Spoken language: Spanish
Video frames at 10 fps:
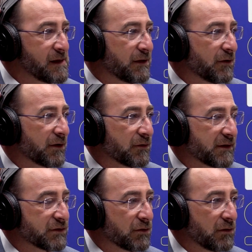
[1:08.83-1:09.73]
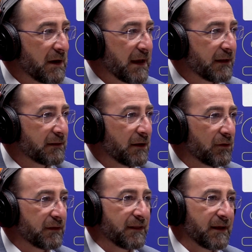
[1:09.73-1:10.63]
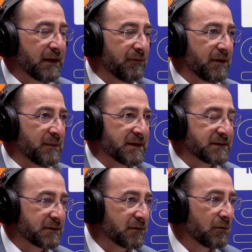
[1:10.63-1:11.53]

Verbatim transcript: Y yo creo que eso la gente lo entiende cada vez más.